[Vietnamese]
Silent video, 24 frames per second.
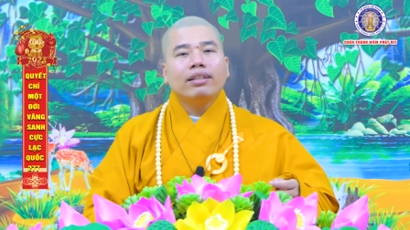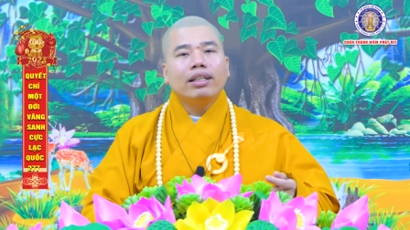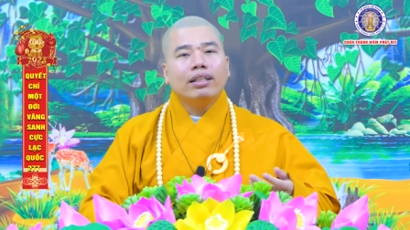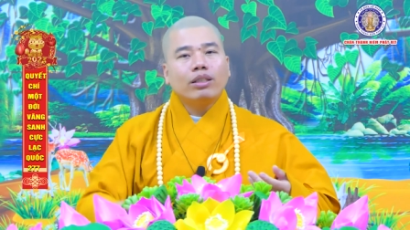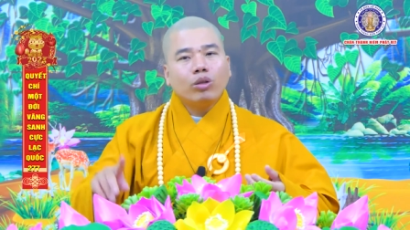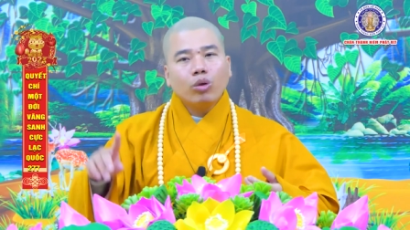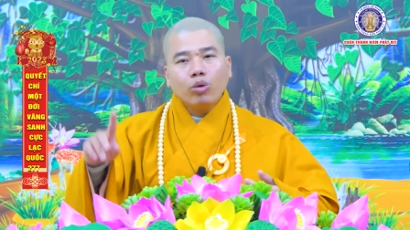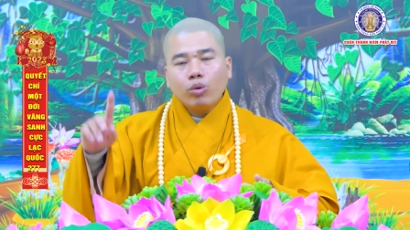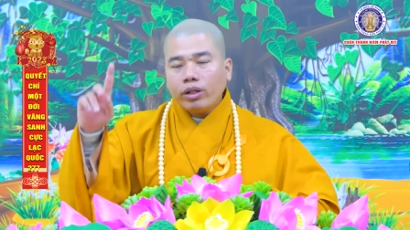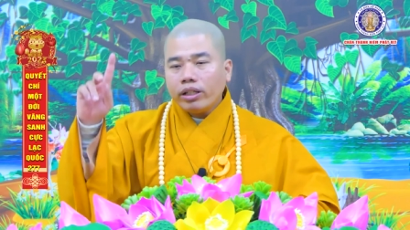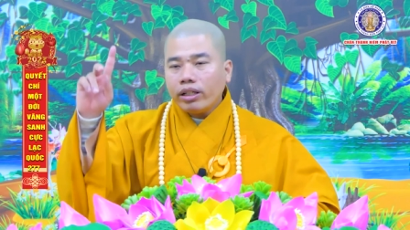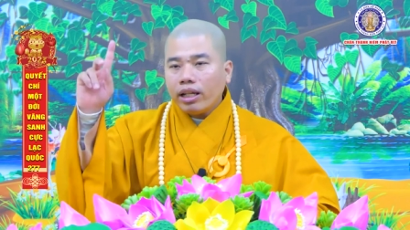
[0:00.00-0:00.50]

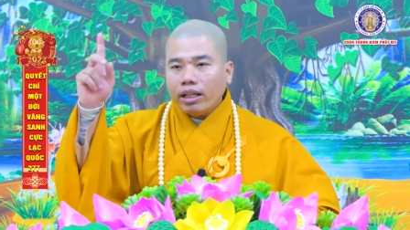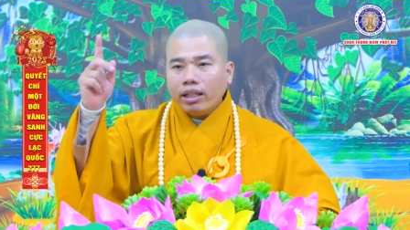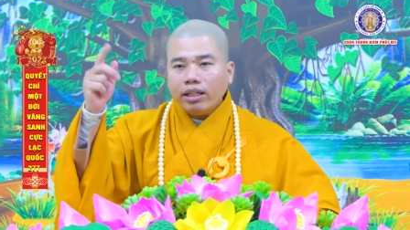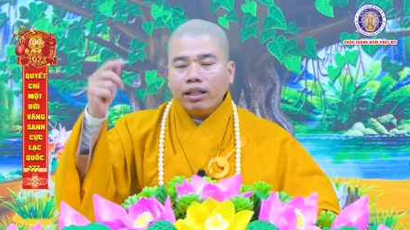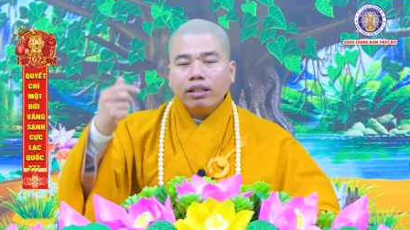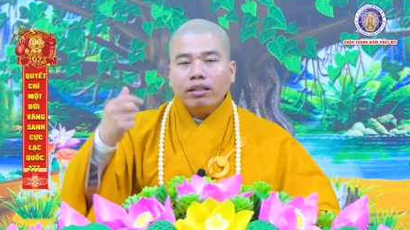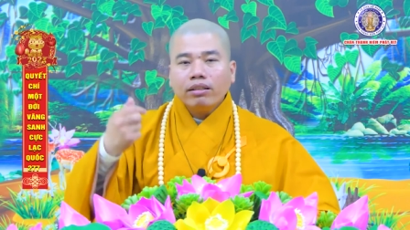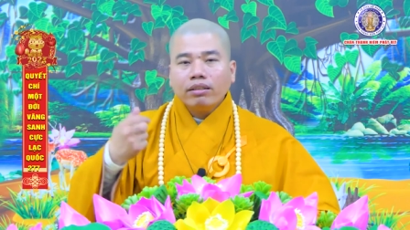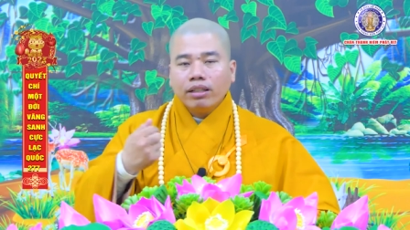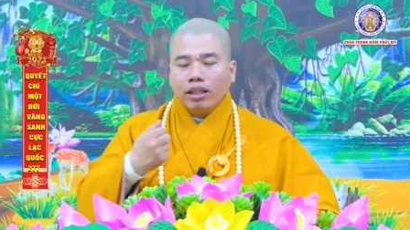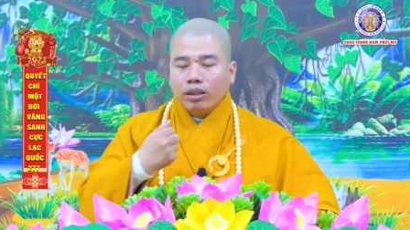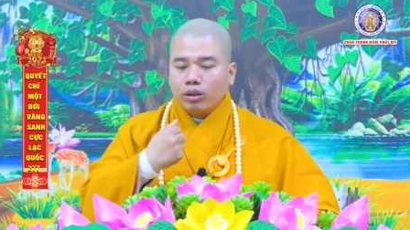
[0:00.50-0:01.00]
vì tôi quyết
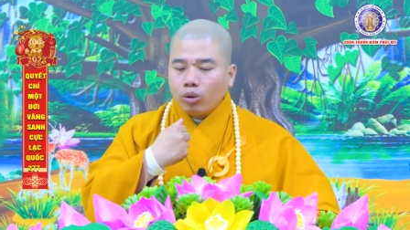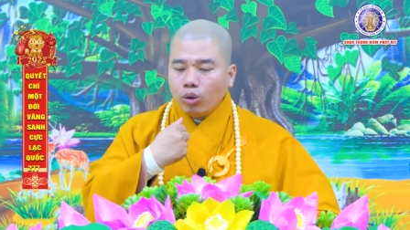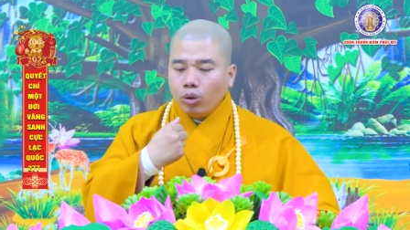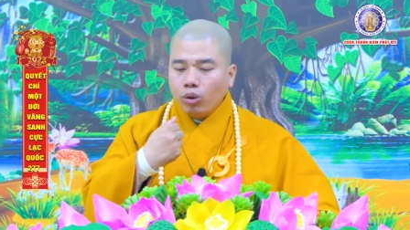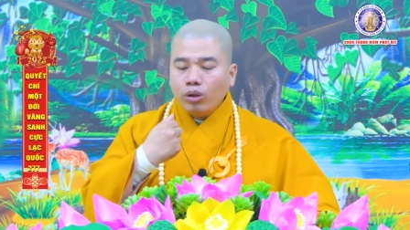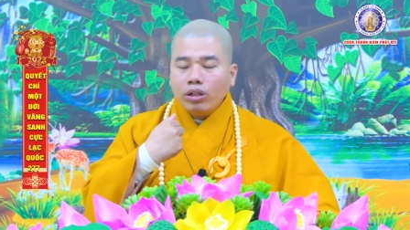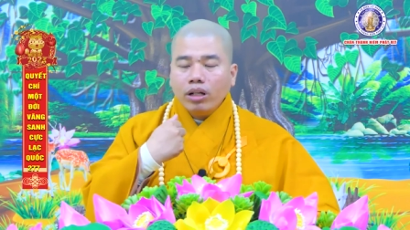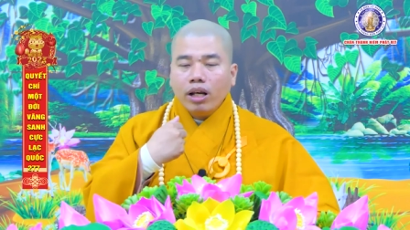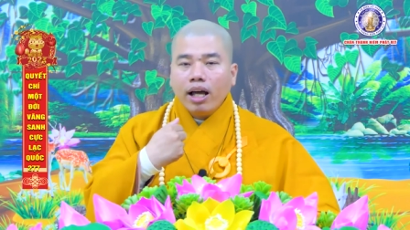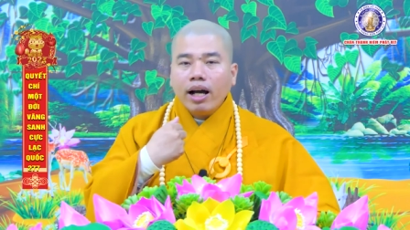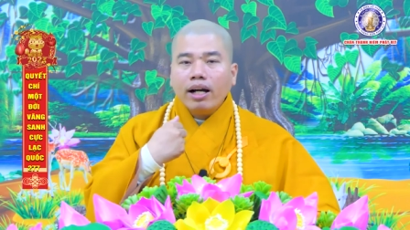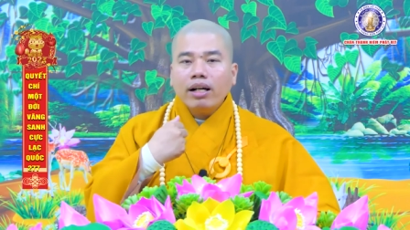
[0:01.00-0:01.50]
định vì
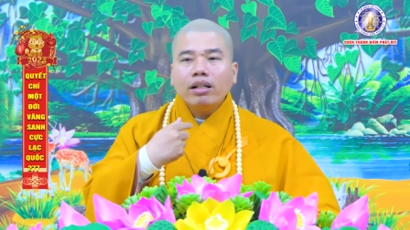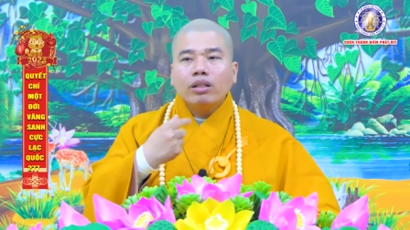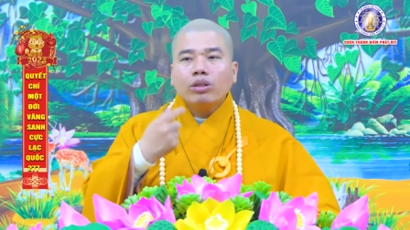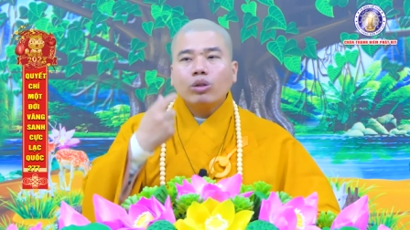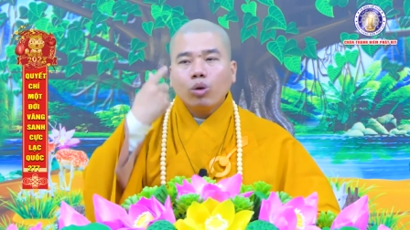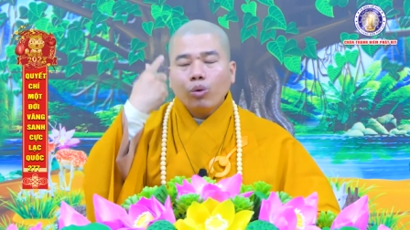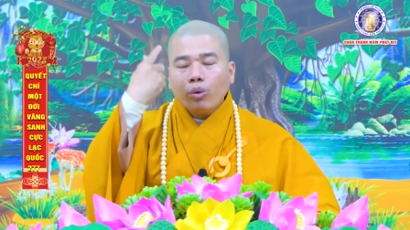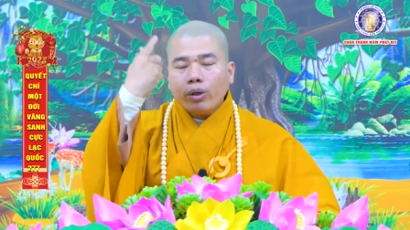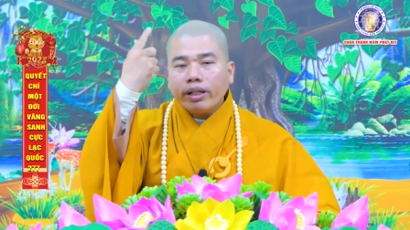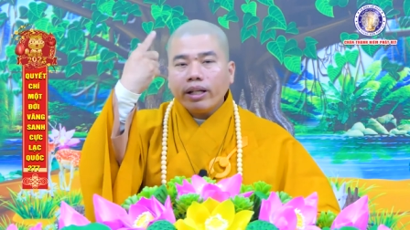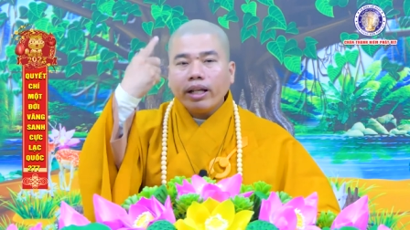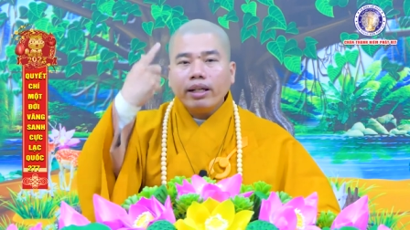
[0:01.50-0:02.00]
tôi lớn là
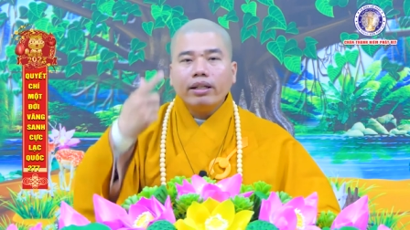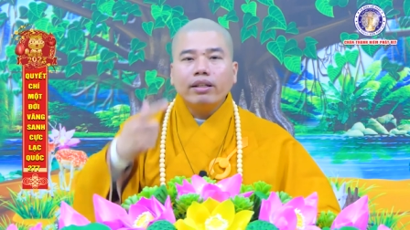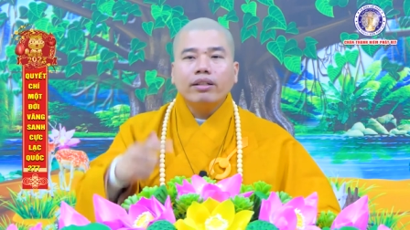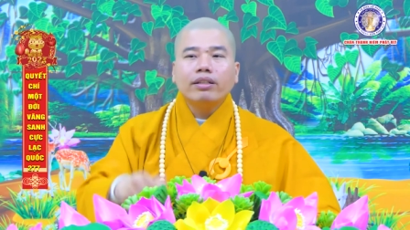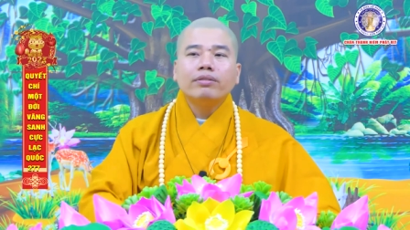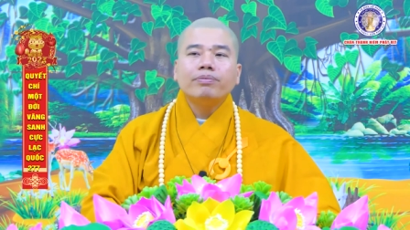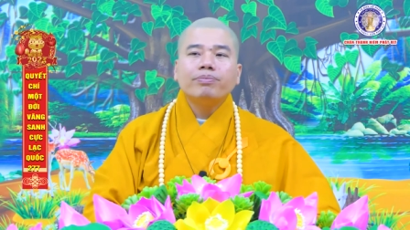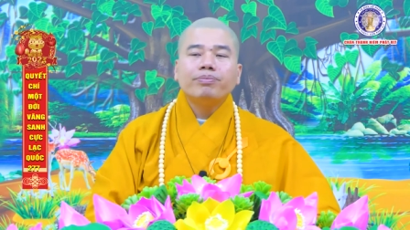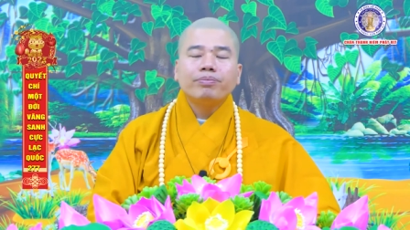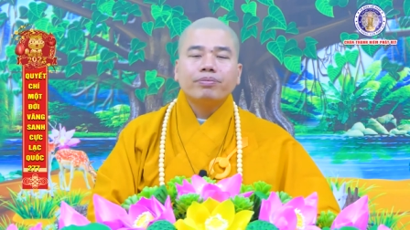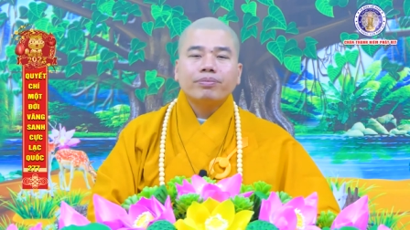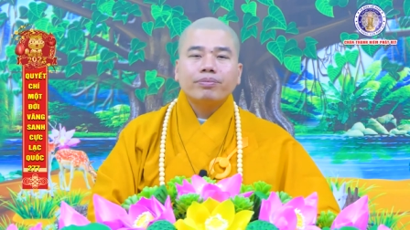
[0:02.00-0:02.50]
tôi quyết định
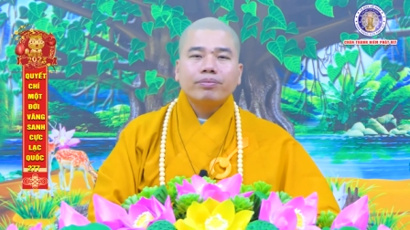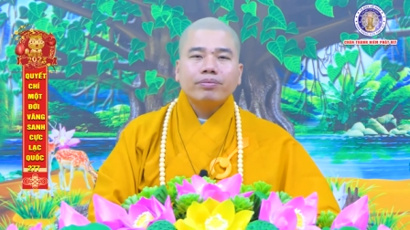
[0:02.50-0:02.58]
được